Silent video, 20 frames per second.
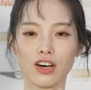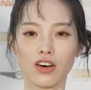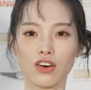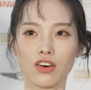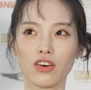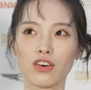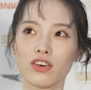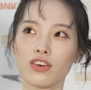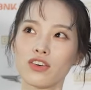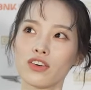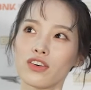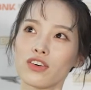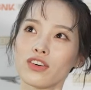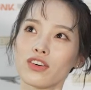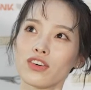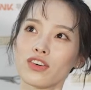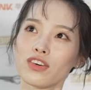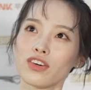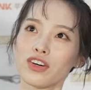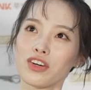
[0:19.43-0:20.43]

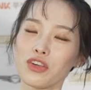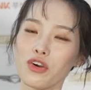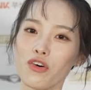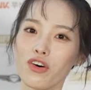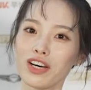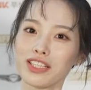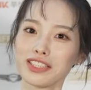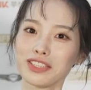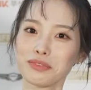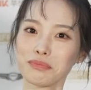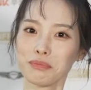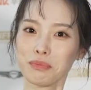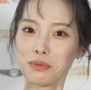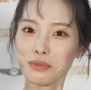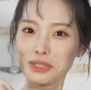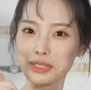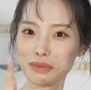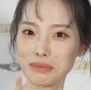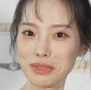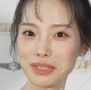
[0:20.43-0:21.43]
어, 영화는
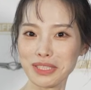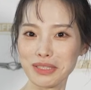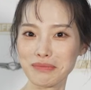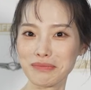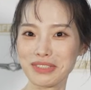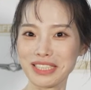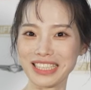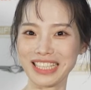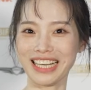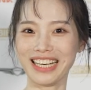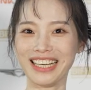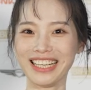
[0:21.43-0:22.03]
보시면 압니다.